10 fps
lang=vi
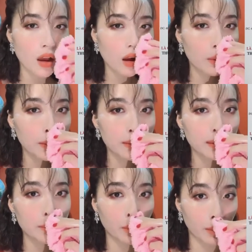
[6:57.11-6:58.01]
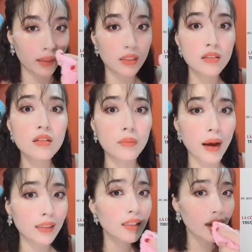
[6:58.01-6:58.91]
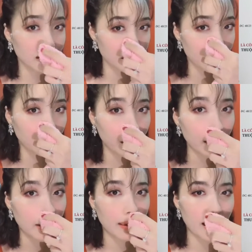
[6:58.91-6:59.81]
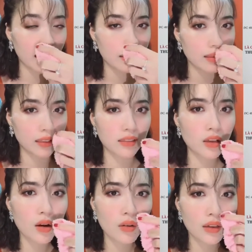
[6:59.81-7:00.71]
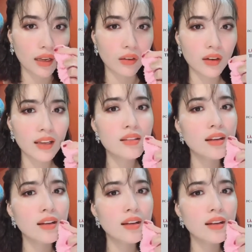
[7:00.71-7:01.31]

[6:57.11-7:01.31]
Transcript: không yên tâm ở ngoài thị trường bán rất là nhiều ấy, là là do là nó là